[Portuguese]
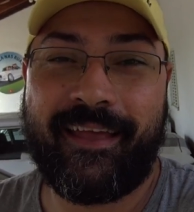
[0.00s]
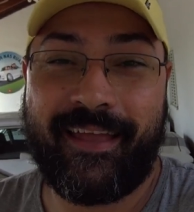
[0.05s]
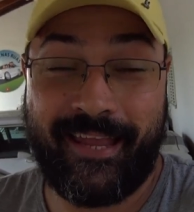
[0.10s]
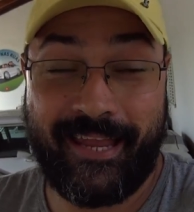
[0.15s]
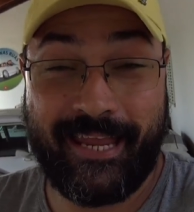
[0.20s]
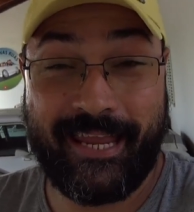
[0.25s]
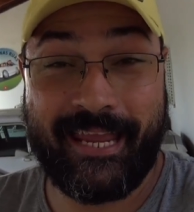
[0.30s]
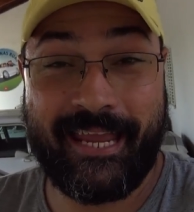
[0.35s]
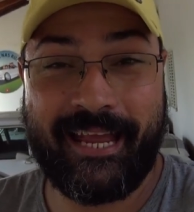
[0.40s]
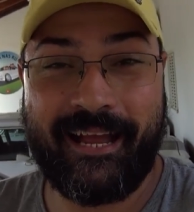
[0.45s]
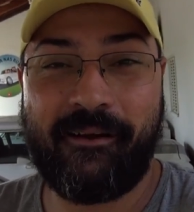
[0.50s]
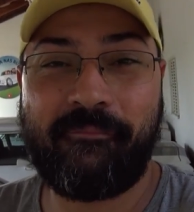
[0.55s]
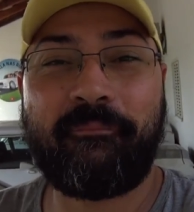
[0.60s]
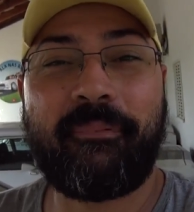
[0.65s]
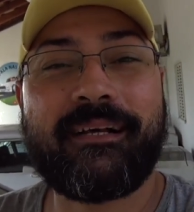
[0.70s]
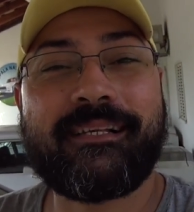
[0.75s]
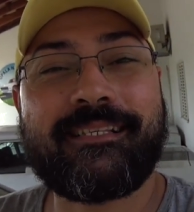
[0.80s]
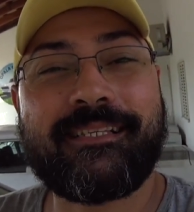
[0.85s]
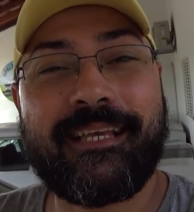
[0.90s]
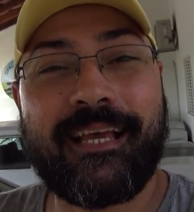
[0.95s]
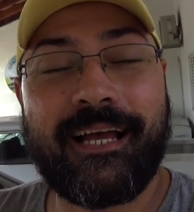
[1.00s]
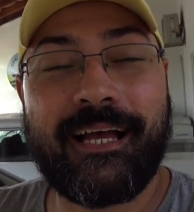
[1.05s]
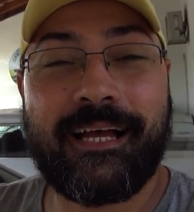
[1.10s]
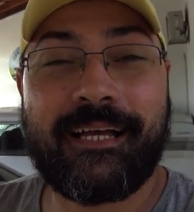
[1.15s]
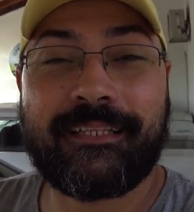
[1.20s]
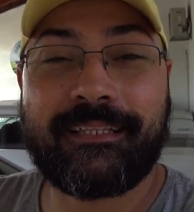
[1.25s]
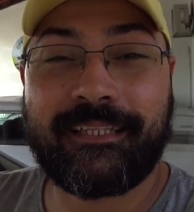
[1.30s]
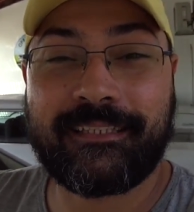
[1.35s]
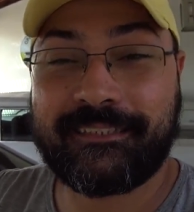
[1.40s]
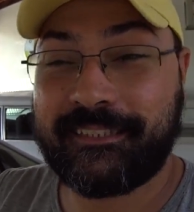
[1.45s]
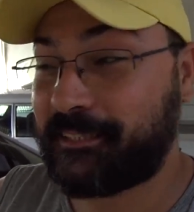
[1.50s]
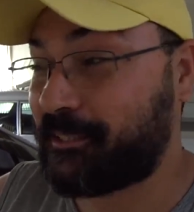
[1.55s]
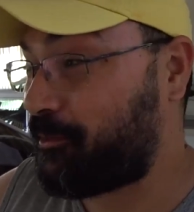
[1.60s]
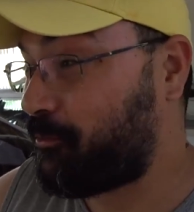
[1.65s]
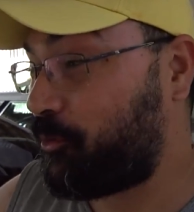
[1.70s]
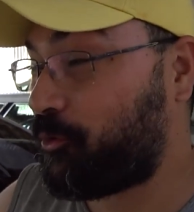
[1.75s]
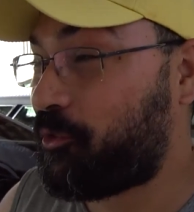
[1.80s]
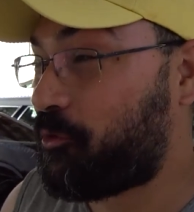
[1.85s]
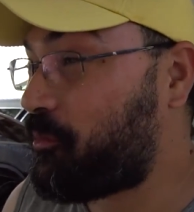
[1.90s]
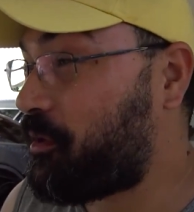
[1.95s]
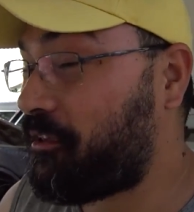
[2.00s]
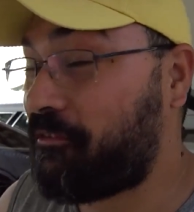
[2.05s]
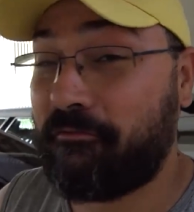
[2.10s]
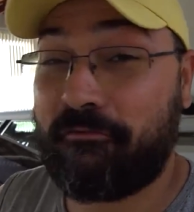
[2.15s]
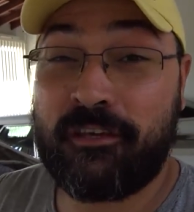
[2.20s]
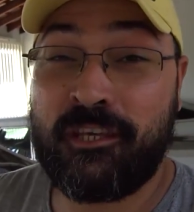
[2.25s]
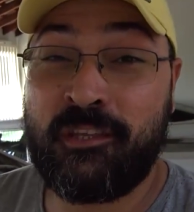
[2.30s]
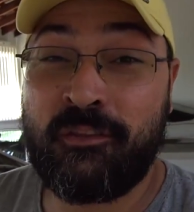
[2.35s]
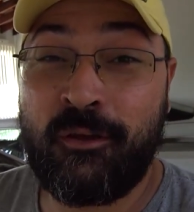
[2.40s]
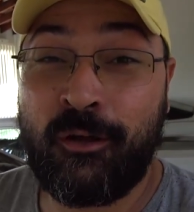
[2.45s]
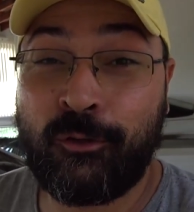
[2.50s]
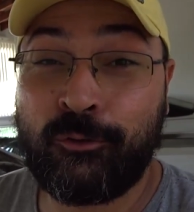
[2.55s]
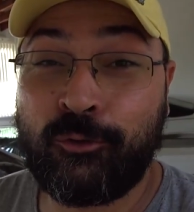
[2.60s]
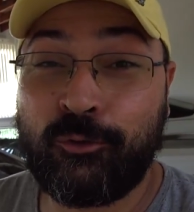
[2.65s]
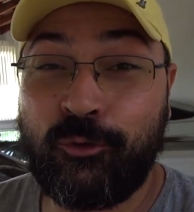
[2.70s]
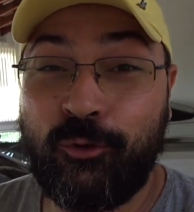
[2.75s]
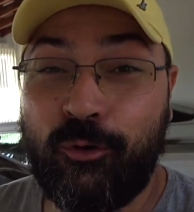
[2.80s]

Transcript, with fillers: É, rapaziada, seja muito bem-vindo ao ano